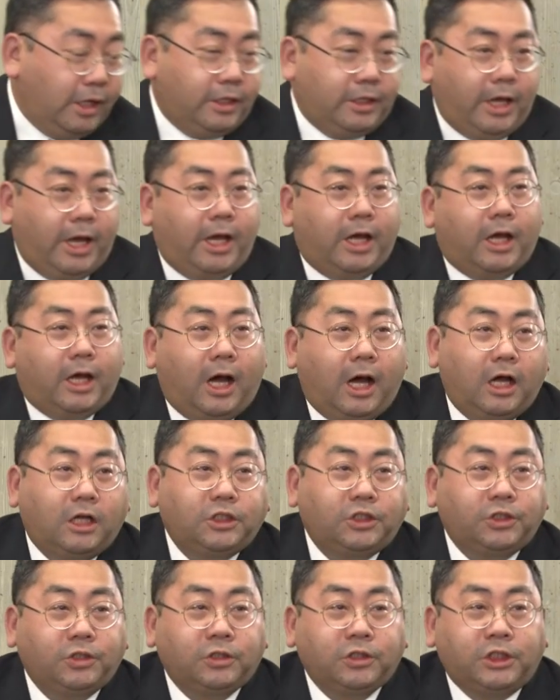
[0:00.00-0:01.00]
で、搬
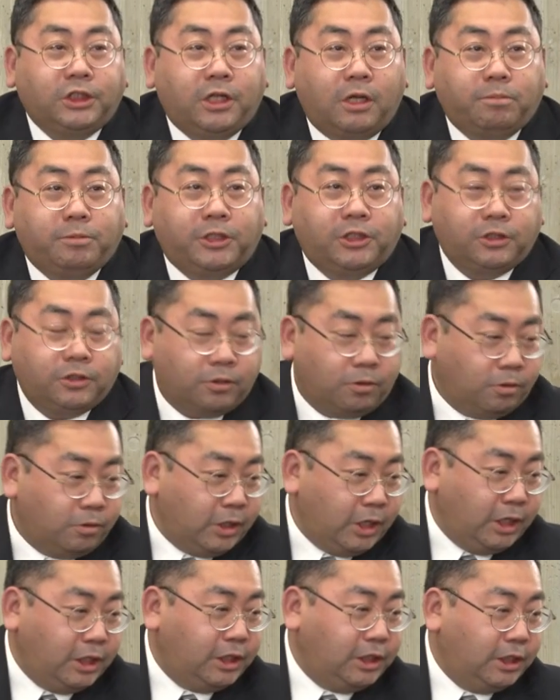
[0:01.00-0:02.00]
出した美術工
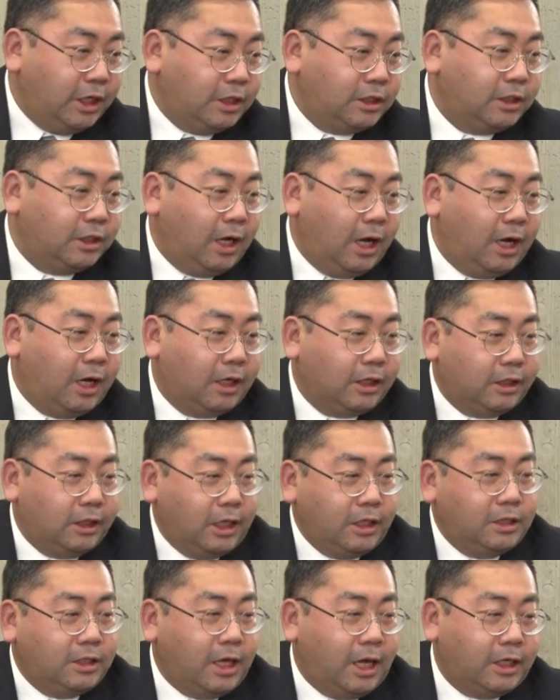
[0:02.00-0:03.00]
芸品ですが、
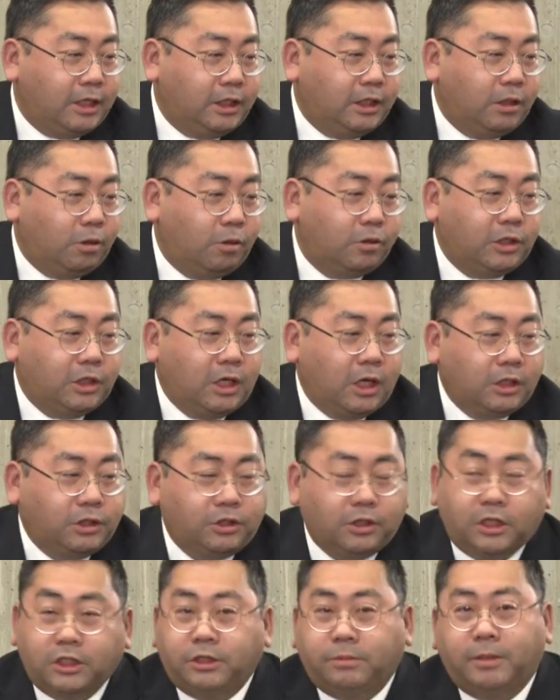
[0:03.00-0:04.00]
現在、沖縄
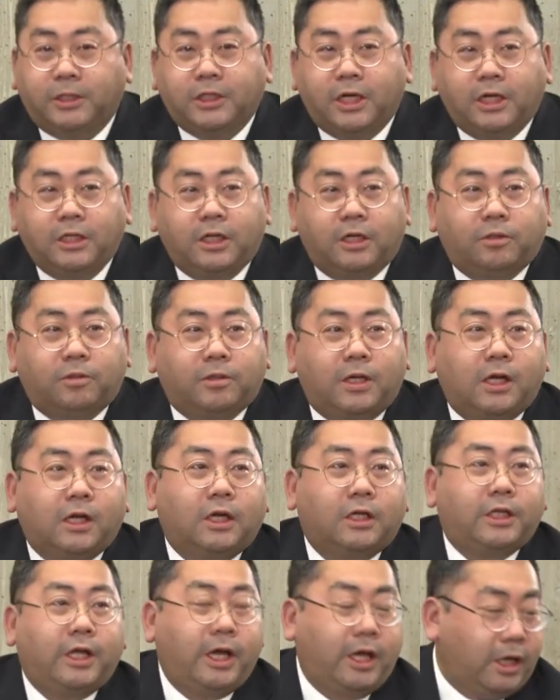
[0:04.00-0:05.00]
美ら島財団の
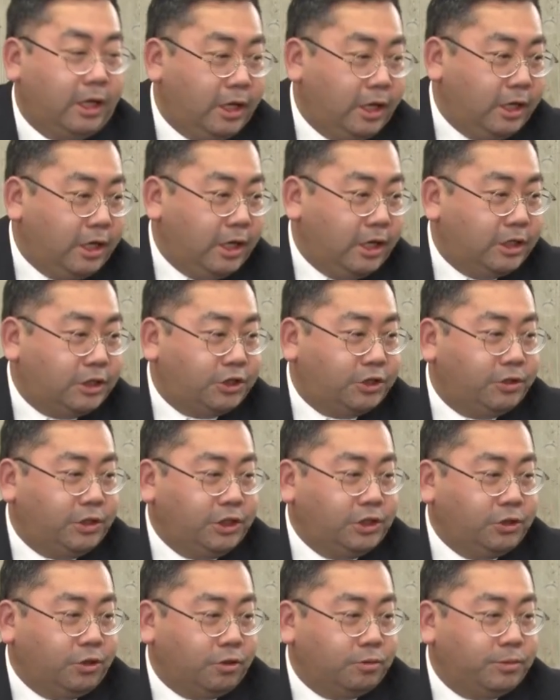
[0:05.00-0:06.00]
中で、え
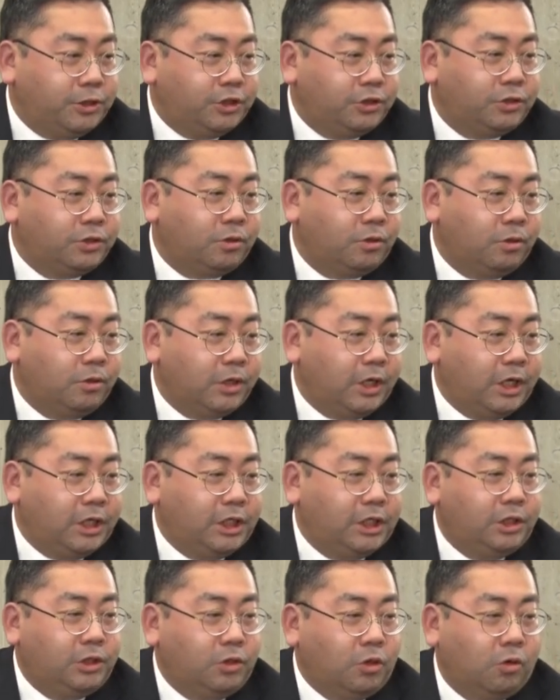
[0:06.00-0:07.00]
首里城美術工芸
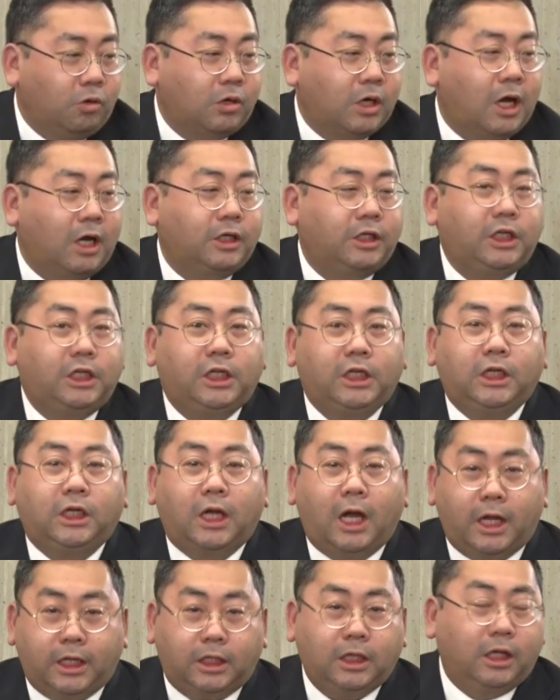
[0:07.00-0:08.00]
品等管理委員
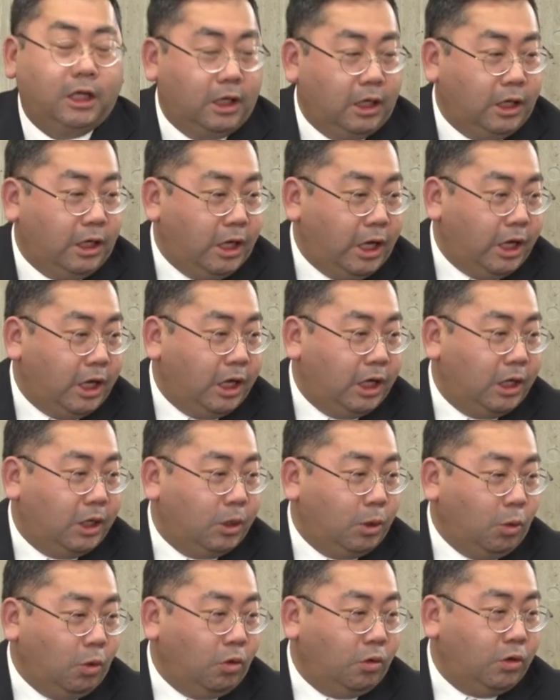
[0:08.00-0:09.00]
会、
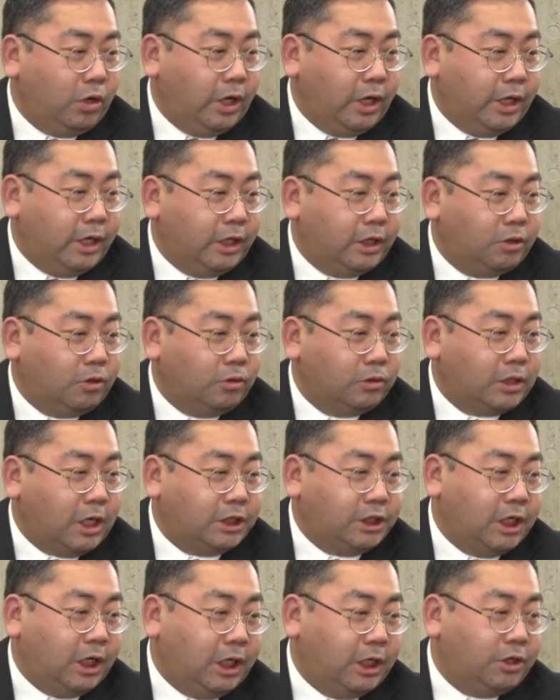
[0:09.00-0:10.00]
えを、えーと、
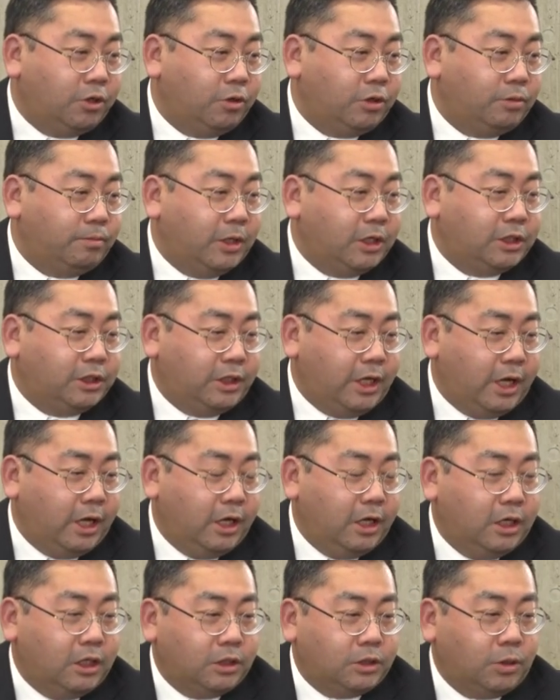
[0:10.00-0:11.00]
立ち上げておりまして、
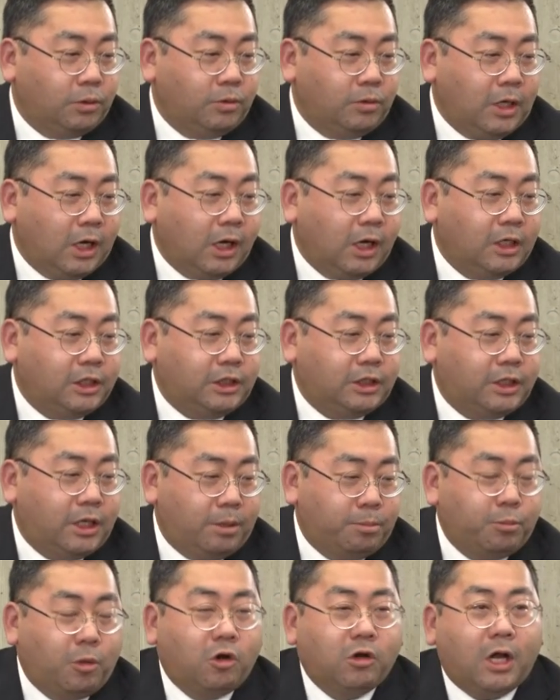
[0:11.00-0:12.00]
その中に
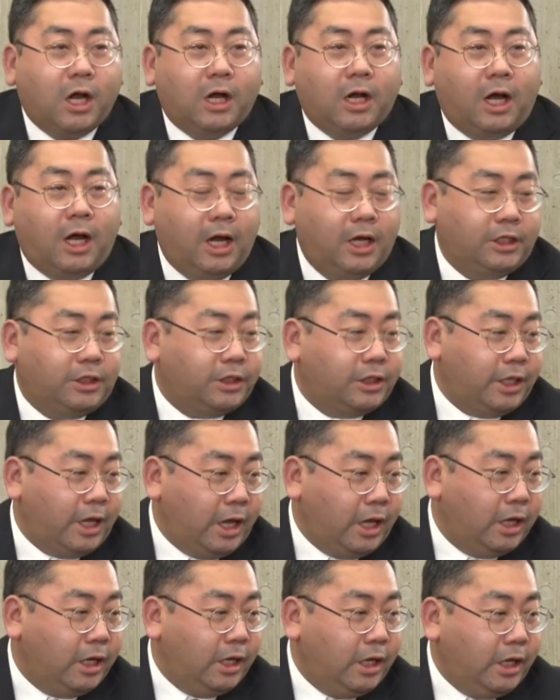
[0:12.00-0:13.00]
専門家が入っ
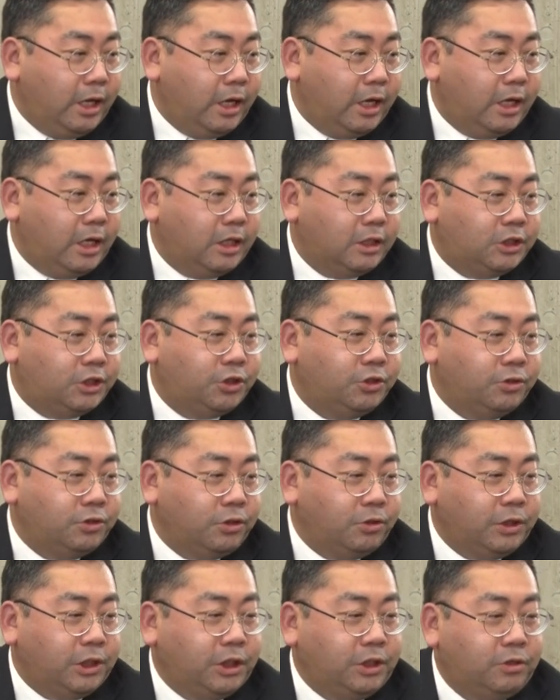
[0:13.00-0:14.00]
て、えー、収
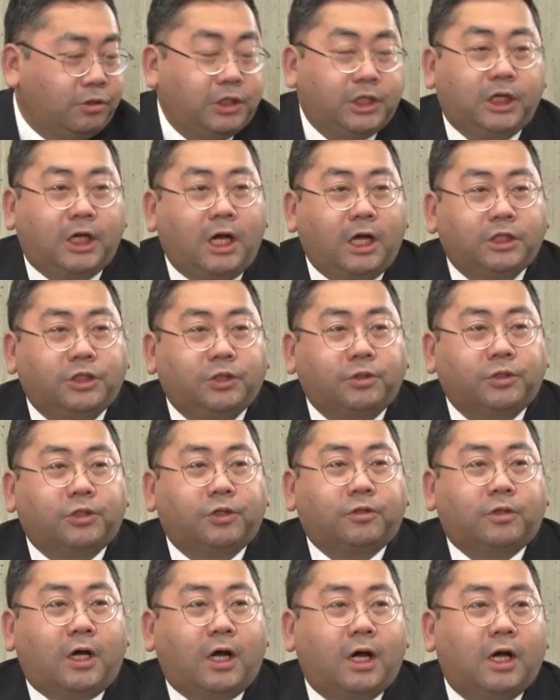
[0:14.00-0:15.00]
蔵品の被害状
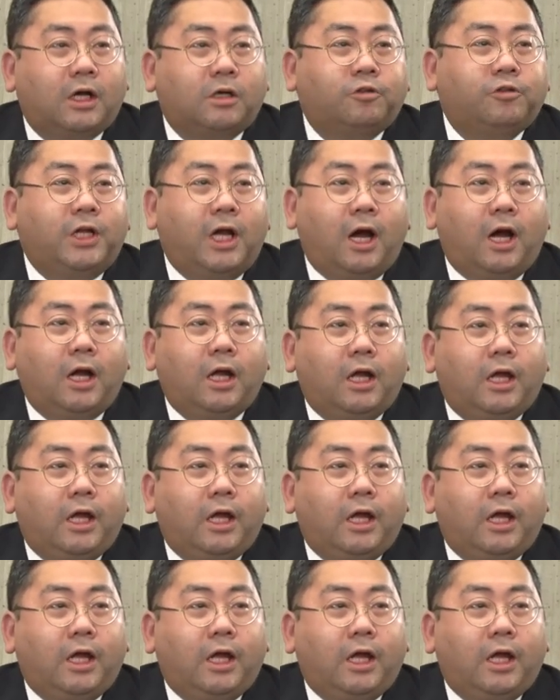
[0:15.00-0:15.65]
況の把握や、